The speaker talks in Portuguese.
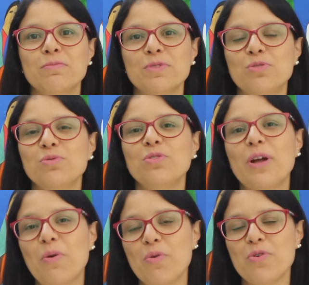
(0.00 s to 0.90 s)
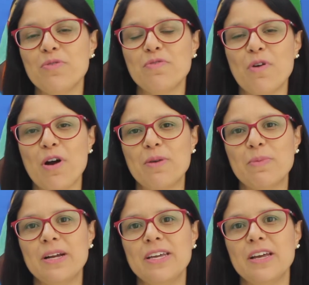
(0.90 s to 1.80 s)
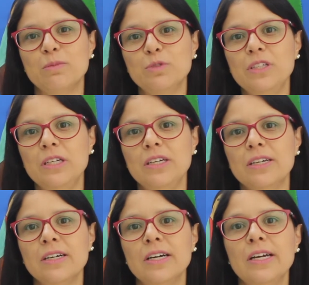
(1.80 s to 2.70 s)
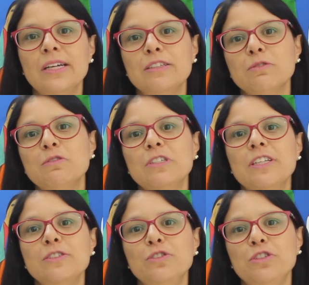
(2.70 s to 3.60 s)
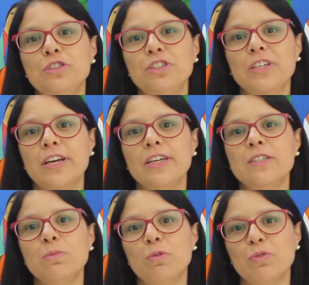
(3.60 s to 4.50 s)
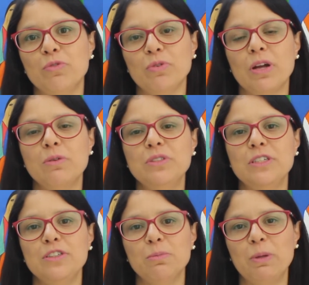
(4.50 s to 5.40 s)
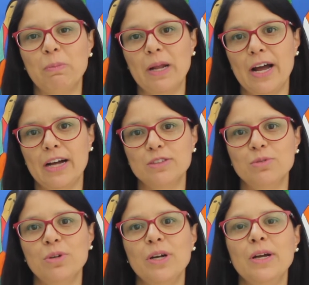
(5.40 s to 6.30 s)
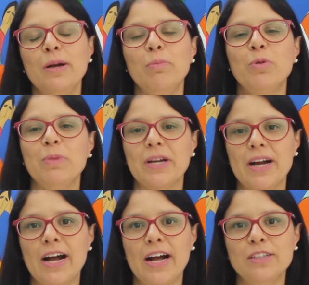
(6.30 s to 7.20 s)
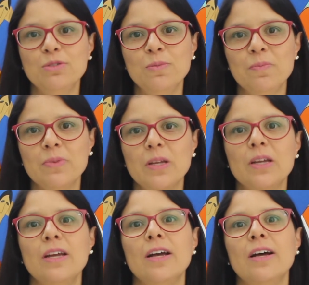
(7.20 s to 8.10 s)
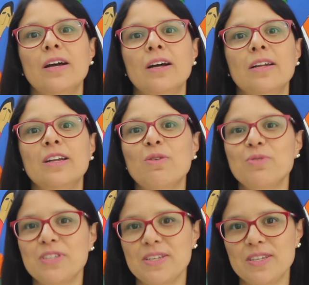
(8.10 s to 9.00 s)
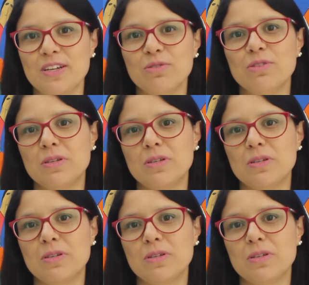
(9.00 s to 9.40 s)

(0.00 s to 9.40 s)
estudo da cor, forma e harmonia. Então, na verdade, a gente quer que esse profissional esteja preparado para o mercado, uh, não esquecendo